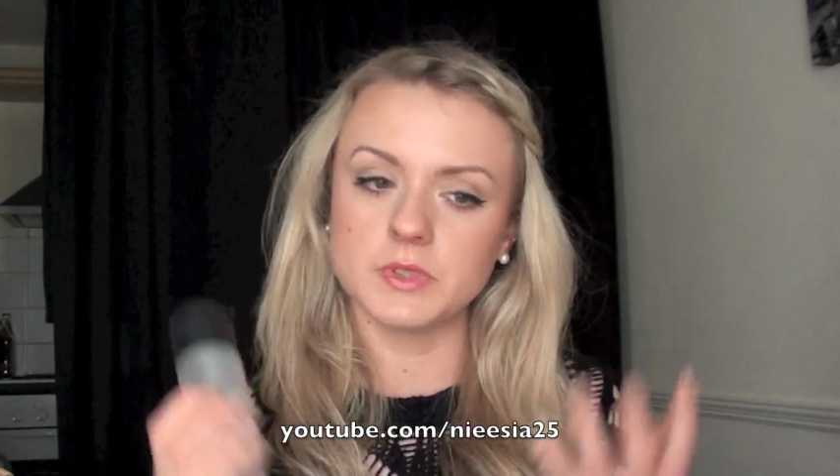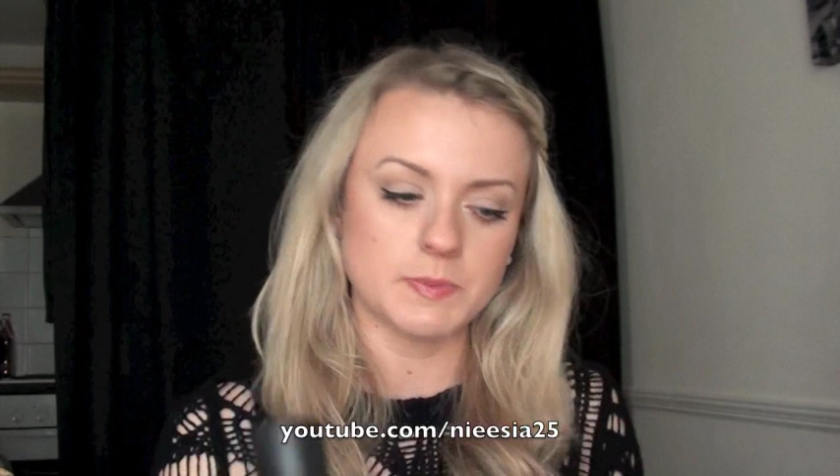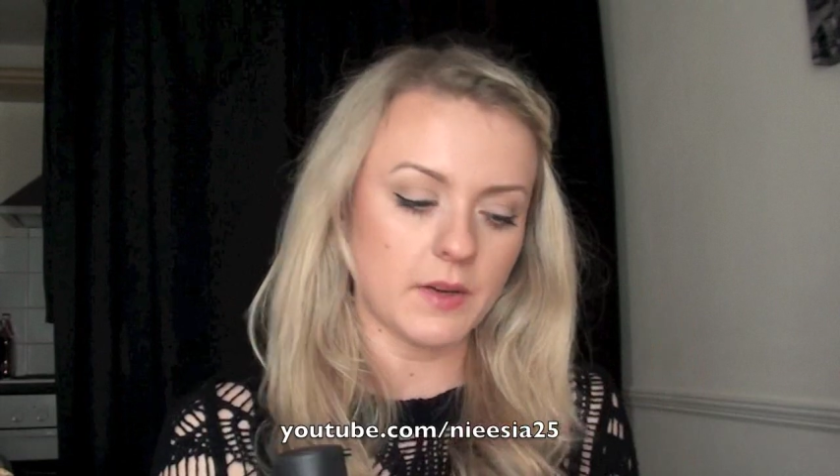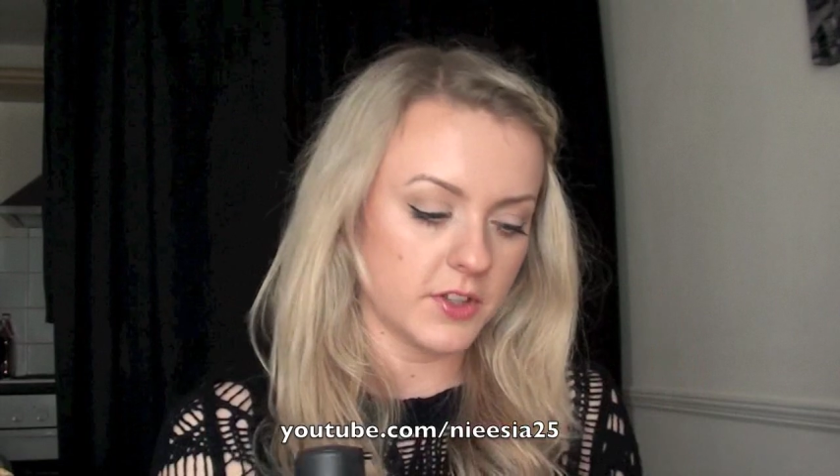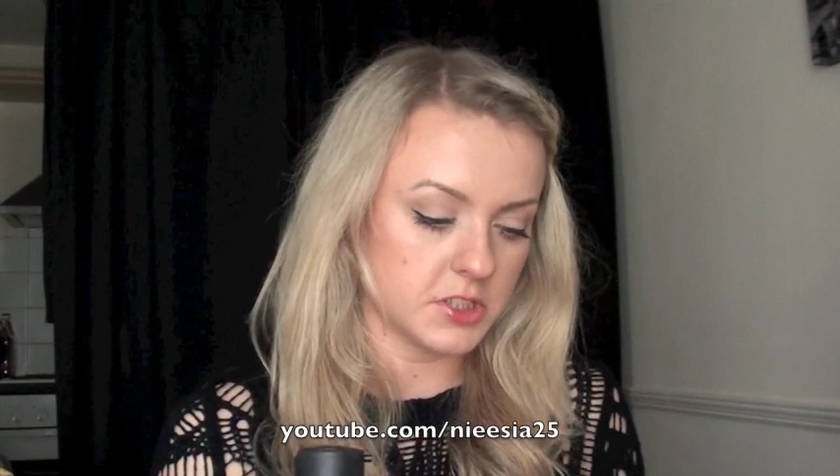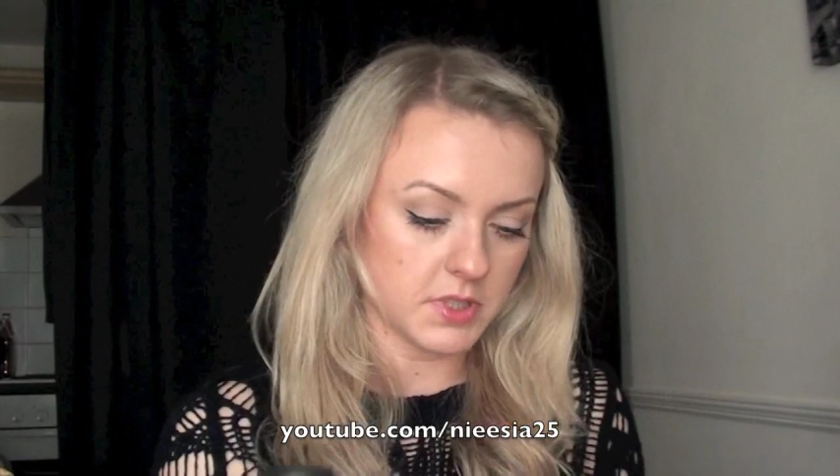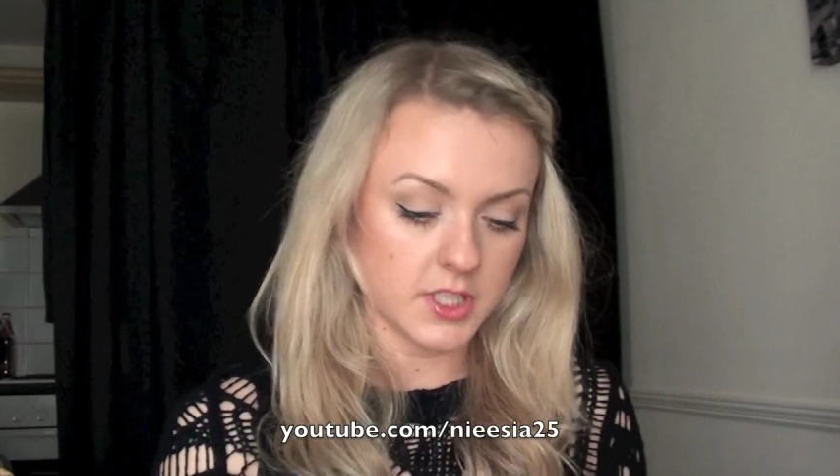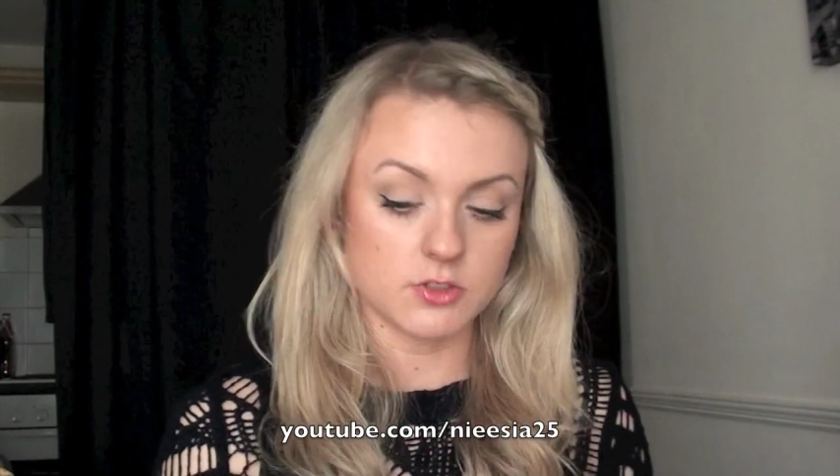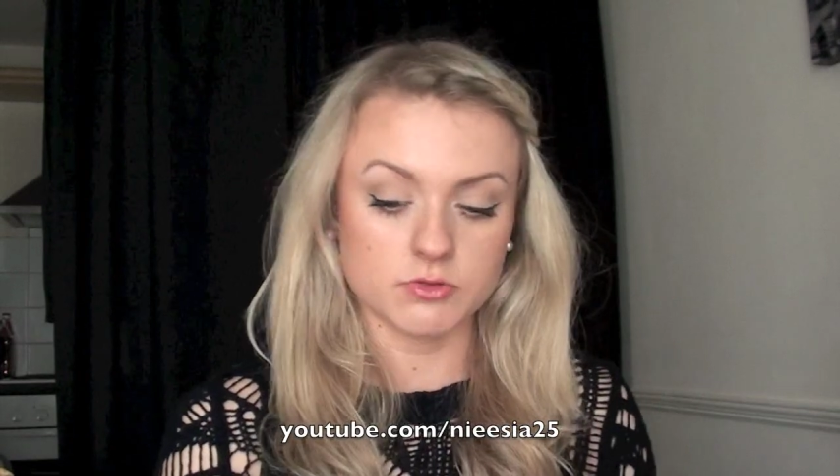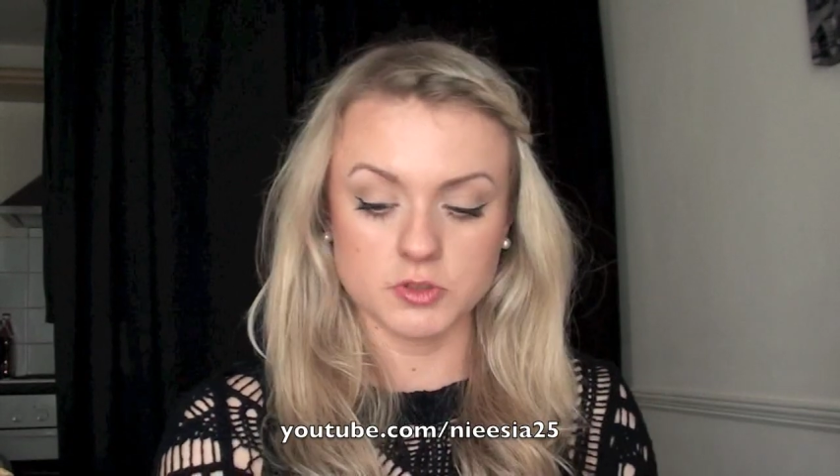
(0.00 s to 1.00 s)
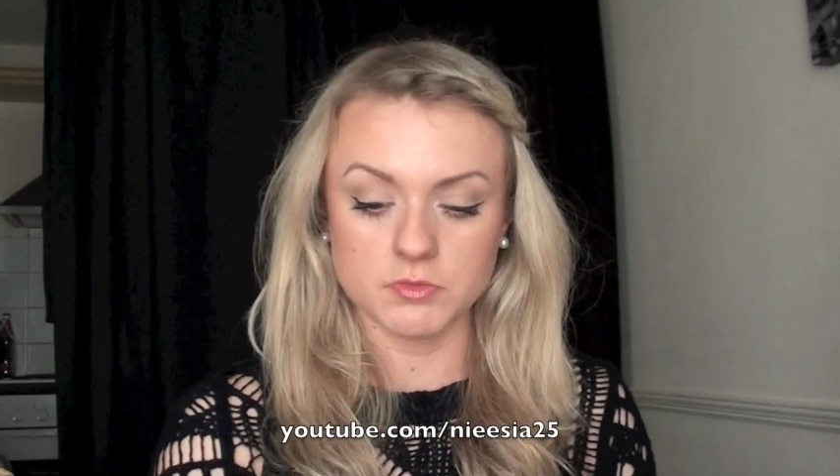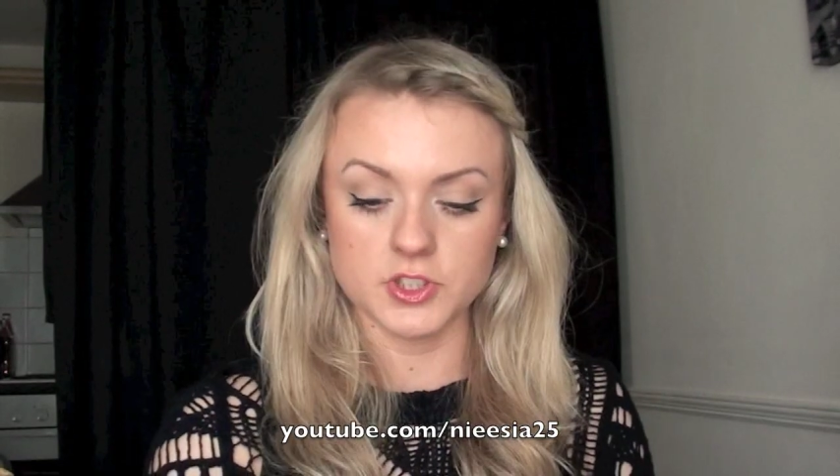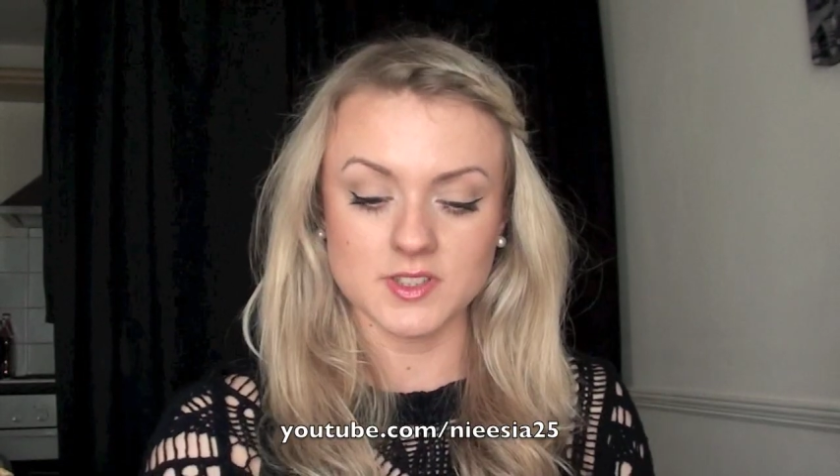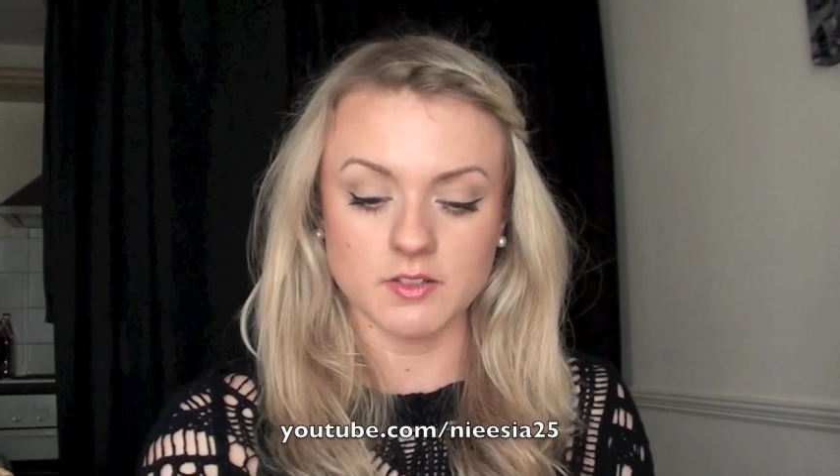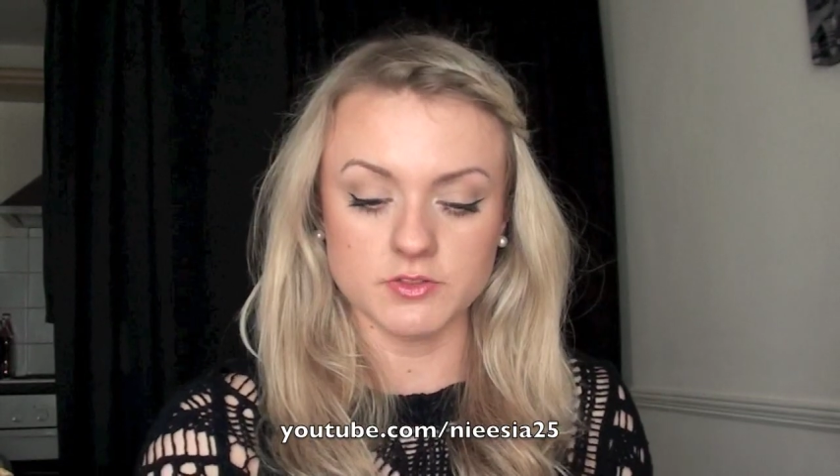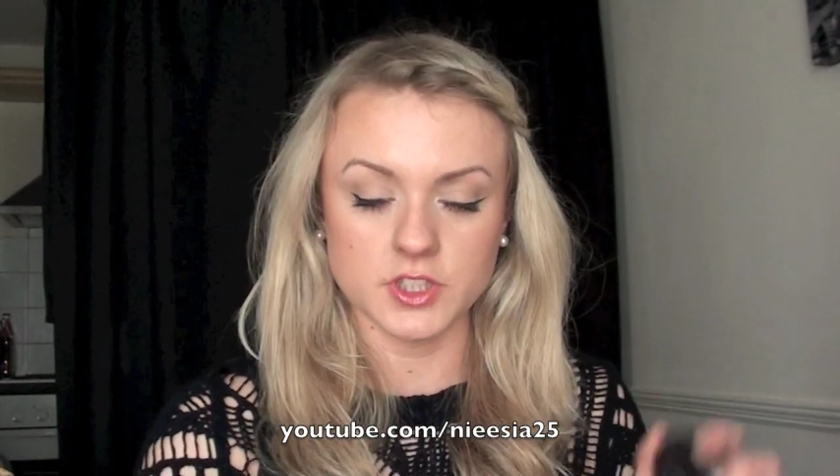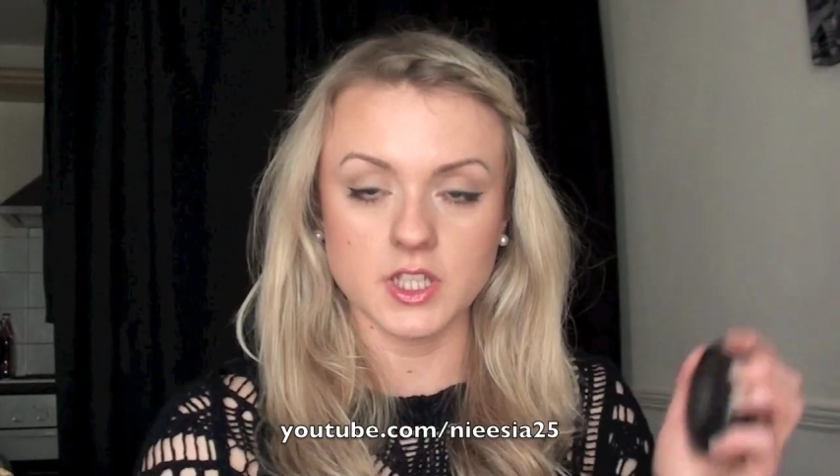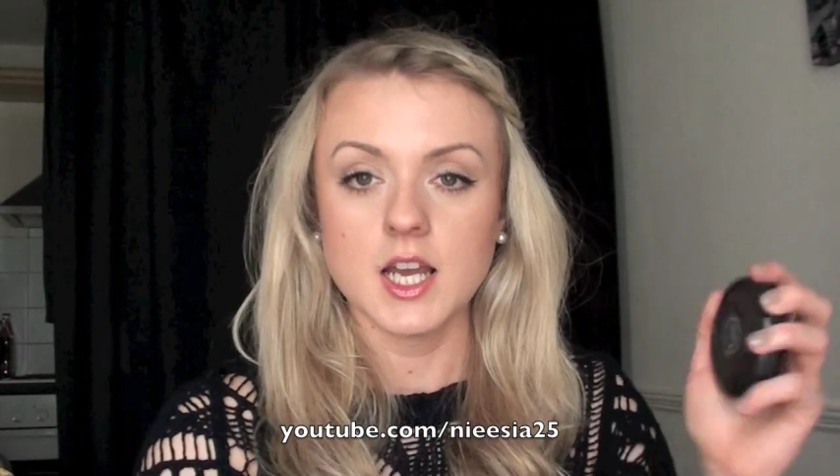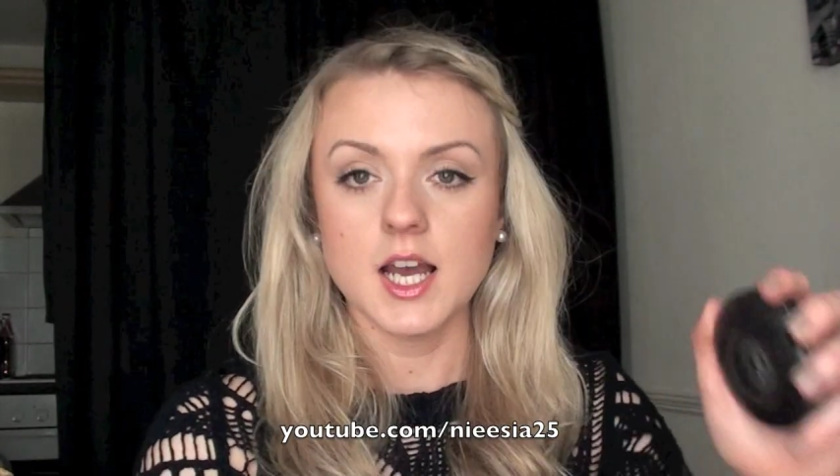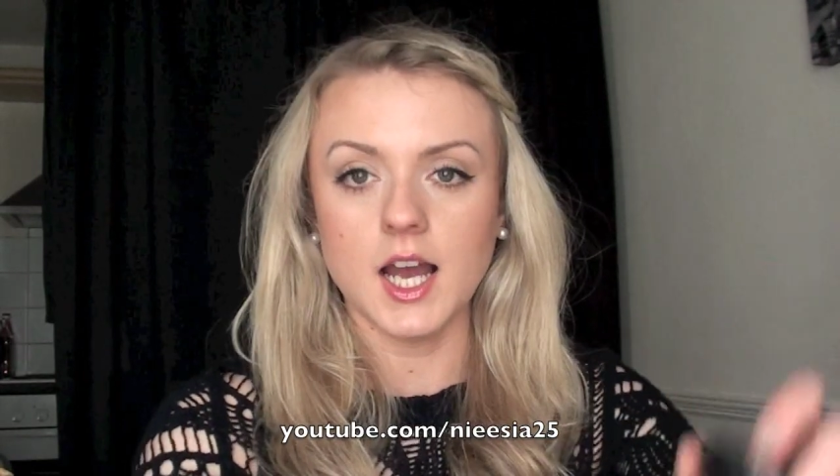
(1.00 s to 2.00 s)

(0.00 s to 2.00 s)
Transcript: sprawia, że makijaż utrzymuje się cały dzień,